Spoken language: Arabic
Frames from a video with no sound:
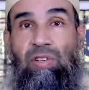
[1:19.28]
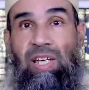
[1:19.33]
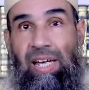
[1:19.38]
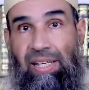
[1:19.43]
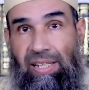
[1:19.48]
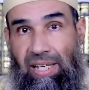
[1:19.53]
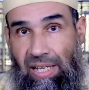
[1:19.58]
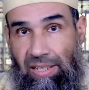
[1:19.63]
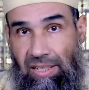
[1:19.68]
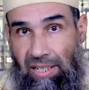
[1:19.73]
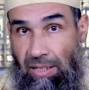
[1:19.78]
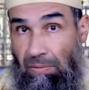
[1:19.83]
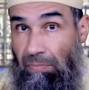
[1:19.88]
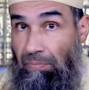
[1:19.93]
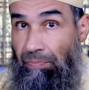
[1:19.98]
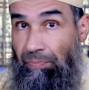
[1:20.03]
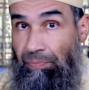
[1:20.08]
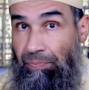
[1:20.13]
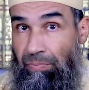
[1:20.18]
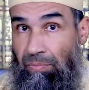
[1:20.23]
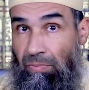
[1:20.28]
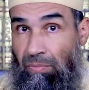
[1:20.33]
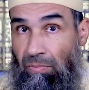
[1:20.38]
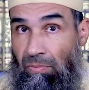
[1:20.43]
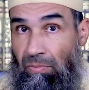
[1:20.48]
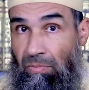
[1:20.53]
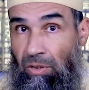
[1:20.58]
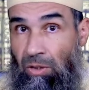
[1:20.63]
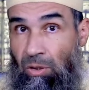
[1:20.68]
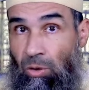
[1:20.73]
في أعيادهم
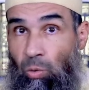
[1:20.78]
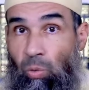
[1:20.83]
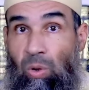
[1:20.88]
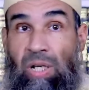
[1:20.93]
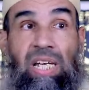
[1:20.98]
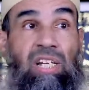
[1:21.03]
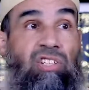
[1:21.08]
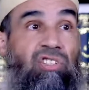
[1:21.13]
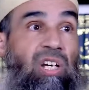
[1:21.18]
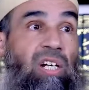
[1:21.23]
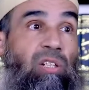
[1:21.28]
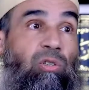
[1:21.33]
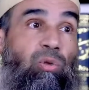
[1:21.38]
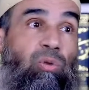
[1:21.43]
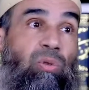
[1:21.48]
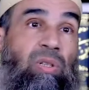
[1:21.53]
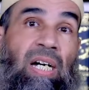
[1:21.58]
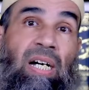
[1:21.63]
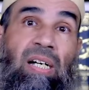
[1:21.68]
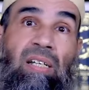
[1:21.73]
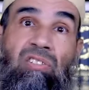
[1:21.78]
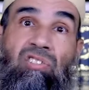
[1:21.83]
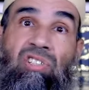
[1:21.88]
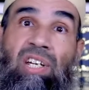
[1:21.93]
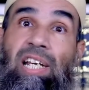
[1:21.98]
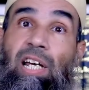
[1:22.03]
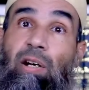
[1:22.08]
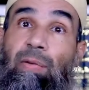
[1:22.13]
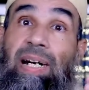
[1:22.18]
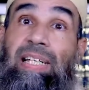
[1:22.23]
ويشهدون
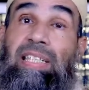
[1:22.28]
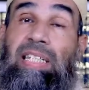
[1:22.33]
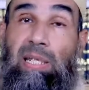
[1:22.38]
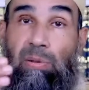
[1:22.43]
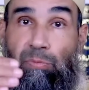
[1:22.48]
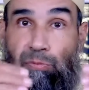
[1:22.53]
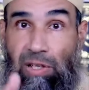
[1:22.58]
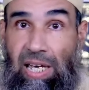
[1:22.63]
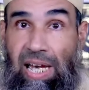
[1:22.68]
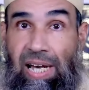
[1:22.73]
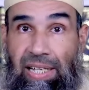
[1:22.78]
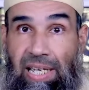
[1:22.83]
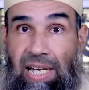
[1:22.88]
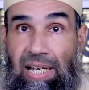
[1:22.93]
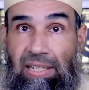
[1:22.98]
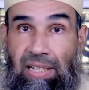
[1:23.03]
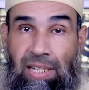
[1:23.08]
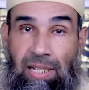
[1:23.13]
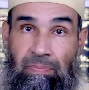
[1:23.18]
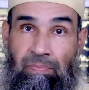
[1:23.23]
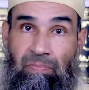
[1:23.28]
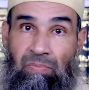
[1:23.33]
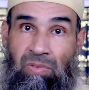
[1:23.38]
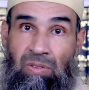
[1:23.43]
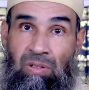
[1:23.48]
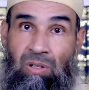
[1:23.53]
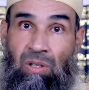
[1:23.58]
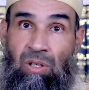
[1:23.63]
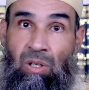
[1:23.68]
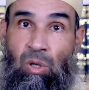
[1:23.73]
صلواتهم في أعيادهم
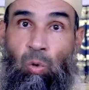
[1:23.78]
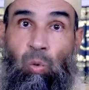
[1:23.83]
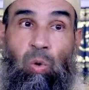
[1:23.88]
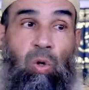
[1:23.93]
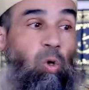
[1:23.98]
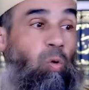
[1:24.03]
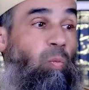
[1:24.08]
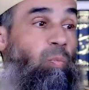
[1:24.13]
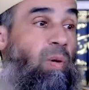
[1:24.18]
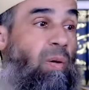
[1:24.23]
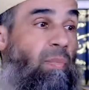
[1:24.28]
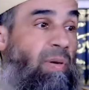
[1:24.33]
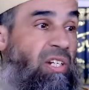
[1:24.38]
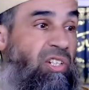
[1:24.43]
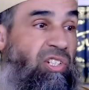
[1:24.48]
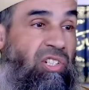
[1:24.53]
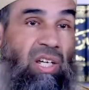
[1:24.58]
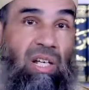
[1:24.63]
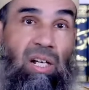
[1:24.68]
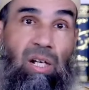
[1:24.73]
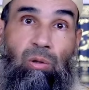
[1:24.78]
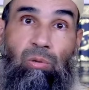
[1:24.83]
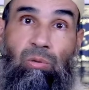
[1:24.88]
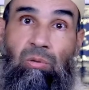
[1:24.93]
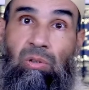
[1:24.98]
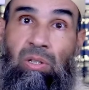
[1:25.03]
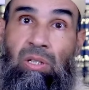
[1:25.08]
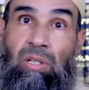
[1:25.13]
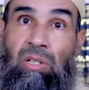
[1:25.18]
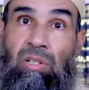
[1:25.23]
وربما اشتروا
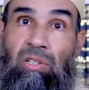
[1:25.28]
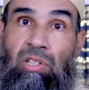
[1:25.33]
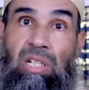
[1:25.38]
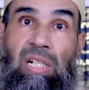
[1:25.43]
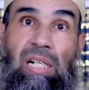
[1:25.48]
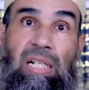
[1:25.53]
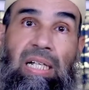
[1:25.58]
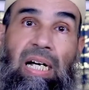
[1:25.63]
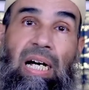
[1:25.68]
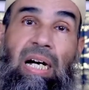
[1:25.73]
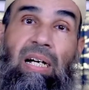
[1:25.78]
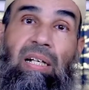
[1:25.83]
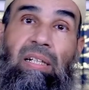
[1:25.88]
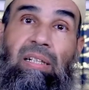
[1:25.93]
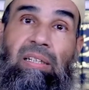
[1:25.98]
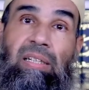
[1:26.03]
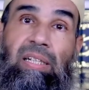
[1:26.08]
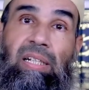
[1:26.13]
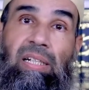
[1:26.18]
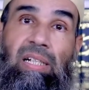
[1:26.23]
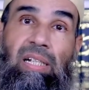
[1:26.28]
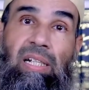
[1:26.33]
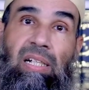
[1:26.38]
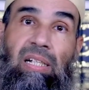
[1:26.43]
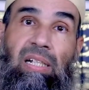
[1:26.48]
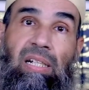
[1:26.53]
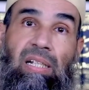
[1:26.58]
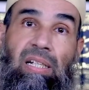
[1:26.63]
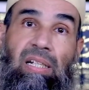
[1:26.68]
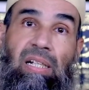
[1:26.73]
تلك يعني
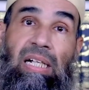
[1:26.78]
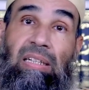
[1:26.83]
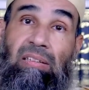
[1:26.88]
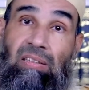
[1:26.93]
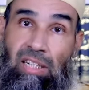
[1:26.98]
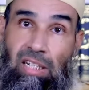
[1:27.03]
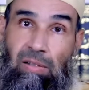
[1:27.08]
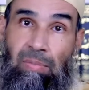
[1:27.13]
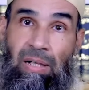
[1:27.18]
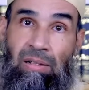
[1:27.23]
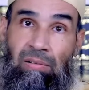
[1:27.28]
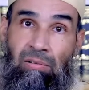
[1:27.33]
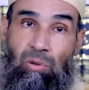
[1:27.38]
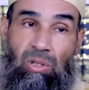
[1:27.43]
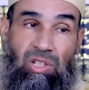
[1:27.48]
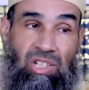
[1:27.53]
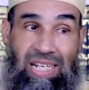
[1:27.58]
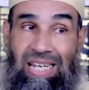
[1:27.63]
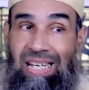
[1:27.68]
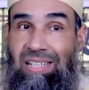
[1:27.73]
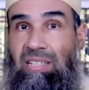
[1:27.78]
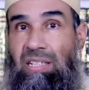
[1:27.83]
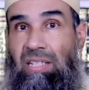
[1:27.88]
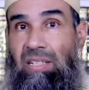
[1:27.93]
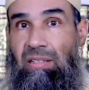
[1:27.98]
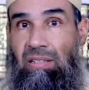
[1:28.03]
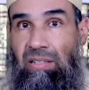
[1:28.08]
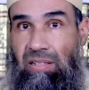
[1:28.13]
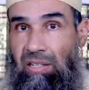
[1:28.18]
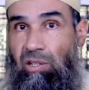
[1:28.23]
الأطعمة
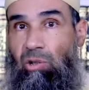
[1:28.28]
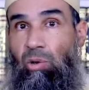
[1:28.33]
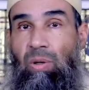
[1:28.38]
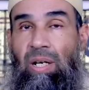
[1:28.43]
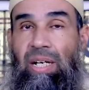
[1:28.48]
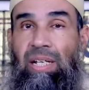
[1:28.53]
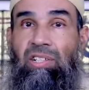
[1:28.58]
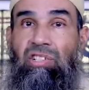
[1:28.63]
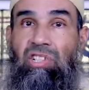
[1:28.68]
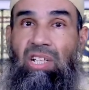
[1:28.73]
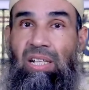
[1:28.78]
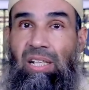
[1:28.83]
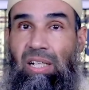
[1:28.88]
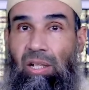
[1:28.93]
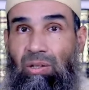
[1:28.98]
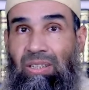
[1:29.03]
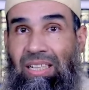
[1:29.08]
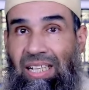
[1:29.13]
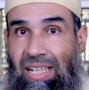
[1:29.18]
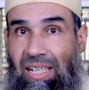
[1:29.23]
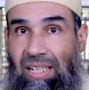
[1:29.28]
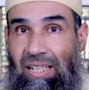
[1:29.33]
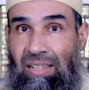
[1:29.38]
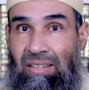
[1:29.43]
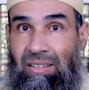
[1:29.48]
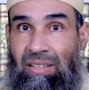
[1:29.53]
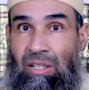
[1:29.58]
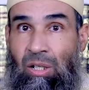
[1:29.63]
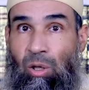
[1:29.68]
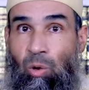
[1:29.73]
وسيأتي ذكرها إن شاء الله
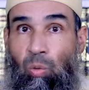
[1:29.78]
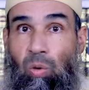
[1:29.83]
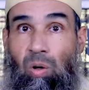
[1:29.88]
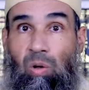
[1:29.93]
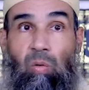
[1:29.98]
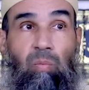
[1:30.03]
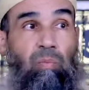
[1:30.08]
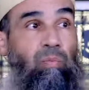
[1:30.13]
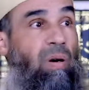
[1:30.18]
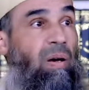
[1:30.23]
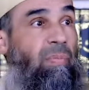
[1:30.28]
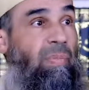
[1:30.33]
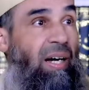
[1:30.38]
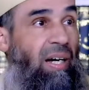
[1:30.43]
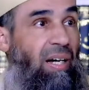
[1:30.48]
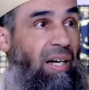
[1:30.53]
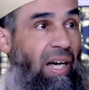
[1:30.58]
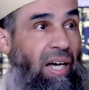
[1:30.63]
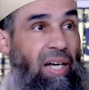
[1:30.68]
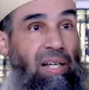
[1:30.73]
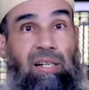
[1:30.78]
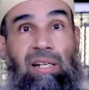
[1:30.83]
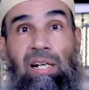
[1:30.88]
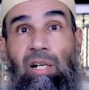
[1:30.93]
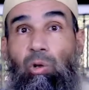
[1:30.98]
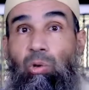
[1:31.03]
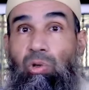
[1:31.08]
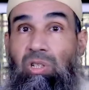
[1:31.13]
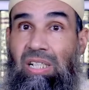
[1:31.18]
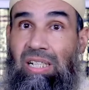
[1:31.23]
تعالى وربما
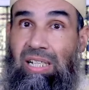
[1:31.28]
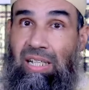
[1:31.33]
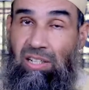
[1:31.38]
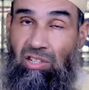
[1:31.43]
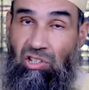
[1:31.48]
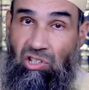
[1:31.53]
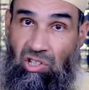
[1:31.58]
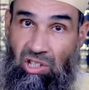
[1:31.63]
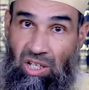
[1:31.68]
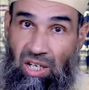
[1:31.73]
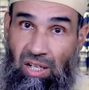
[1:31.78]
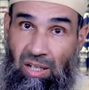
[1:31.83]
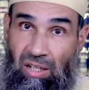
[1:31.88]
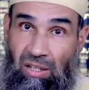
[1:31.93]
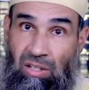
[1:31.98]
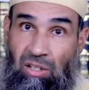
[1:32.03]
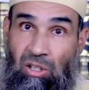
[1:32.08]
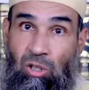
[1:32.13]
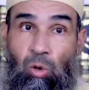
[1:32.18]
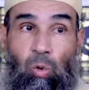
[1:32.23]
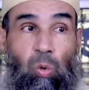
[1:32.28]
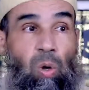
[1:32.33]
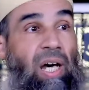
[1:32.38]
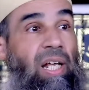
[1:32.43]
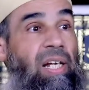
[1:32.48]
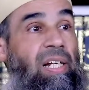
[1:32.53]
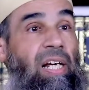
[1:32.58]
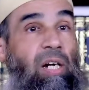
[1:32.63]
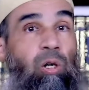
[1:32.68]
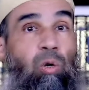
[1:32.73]
علقوا تلك الأشجار
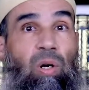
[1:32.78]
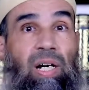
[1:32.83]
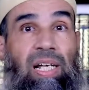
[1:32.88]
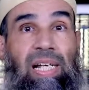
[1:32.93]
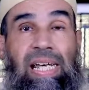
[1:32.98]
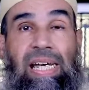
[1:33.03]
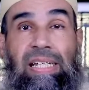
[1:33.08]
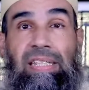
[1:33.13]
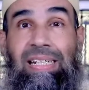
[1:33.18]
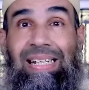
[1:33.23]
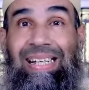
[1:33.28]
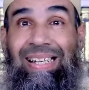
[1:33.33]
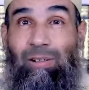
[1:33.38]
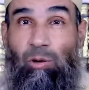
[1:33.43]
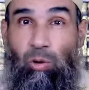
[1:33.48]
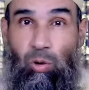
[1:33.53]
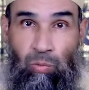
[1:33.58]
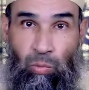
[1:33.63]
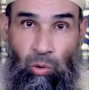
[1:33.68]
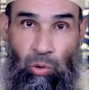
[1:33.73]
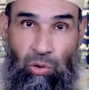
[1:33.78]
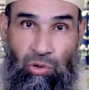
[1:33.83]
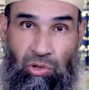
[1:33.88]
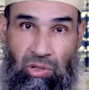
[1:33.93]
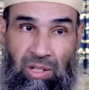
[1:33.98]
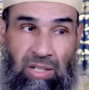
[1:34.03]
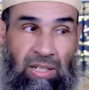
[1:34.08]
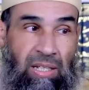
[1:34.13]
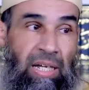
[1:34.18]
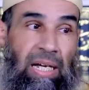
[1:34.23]
وعلقوا عليها تلك
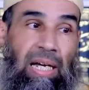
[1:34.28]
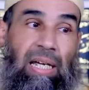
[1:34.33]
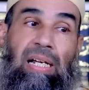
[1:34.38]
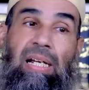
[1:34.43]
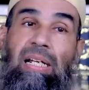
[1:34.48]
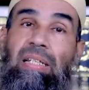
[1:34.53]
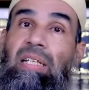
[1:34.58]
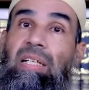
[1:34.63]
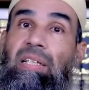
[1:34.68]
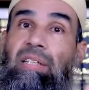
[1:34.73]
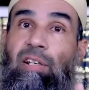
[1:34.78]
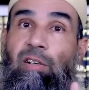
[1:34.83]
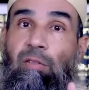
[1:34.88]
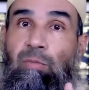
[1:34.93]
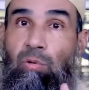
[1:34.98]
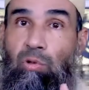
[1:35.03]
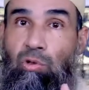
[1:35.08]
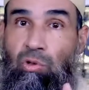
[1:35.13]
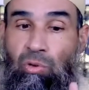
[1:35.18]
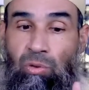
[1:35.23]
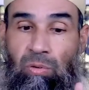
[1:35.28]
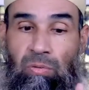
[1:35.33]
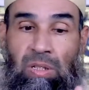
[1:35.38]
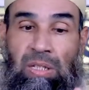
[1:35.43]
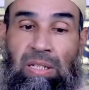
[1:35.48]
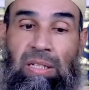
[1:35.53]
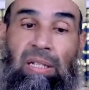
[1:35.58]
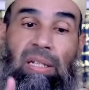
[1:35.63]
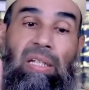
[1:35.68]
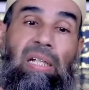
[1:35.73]
الرموز التي ترمز
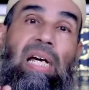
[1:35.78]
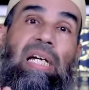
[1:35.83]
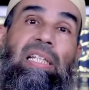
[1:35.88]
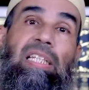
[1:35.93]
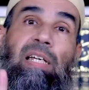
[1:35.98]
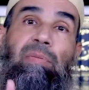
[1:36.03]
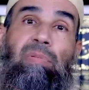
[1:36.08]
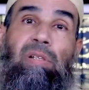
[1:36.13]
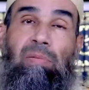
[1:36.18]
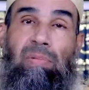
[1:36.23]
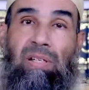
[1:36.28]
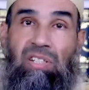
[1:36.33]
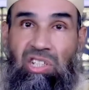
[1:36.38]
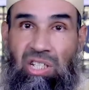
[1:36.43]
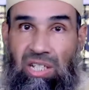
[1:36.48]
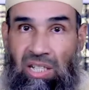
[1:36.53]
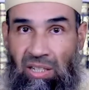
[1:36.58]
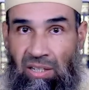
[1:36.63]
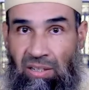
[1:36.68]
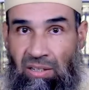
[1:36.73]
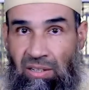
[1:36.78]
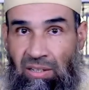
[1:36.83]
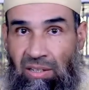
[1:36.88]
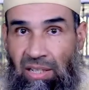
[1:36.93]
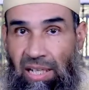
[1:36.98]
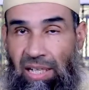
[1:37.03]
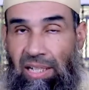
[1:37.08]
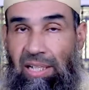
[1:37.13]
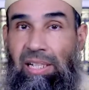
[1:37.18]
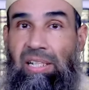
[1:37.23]
إلى دم المسيح
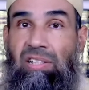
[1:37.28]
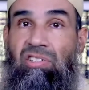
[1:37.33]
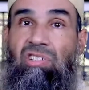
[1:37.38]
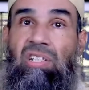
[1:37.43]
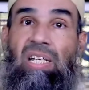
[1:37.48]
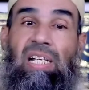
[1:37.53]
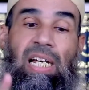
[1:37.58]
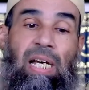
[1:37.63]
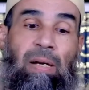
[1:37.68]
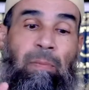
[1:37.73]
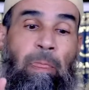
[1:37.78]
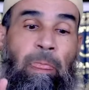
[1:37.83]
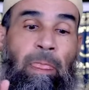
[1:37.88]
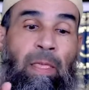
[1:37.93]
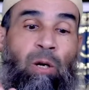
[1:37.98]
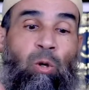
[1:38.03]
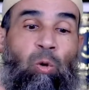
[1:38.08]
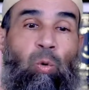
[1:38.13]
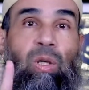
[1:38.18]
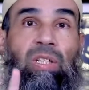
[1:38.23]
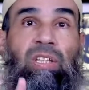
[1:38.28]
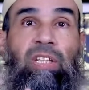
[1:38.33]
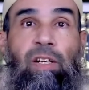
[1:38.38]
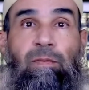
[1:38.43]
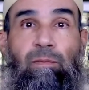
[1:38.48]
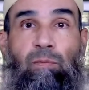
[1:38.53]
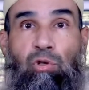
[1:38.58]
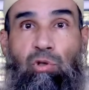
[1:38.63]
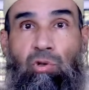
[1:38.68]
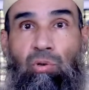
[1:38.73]
عليه السلام
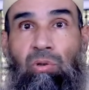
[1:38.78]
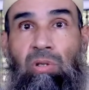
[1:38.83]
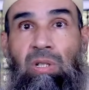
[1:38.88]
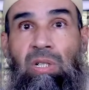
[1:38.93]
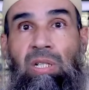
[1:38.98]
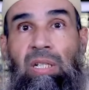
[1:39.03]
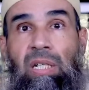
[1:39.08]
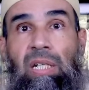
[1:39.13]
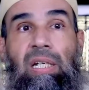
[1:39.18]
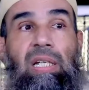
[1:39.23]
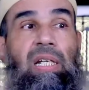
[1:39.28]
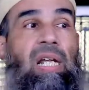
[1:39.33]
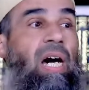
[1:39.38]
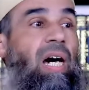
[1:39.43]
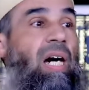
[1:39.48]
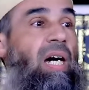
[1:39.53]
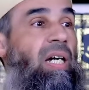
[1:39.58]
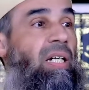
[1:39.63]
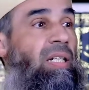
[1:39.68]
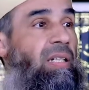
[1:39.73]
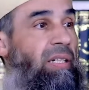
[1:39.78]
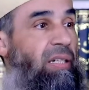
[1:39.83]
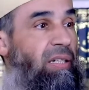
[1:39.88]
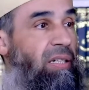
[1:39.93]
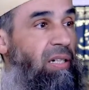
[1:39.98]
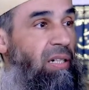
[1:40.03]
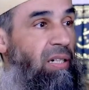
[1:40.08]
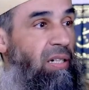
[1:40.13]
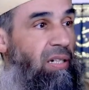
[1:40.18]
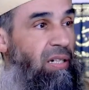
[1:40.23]
وترمز إلى
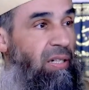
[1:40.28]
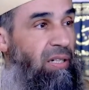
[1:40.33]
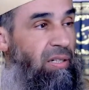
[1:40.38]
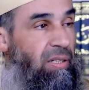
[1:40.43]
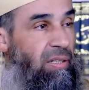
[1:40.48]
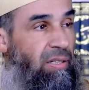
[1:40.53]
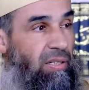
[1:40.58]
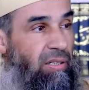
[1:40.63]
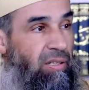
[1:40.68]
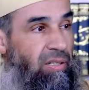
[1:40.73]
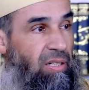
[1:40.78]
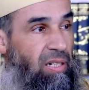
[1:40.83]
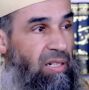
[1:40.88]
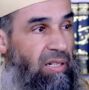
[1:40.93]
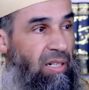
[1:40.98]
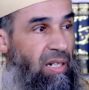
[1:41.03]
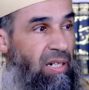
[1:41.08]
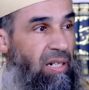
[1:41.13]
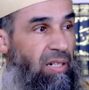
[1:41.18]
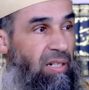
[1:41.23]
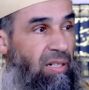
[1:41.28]
يعني تلك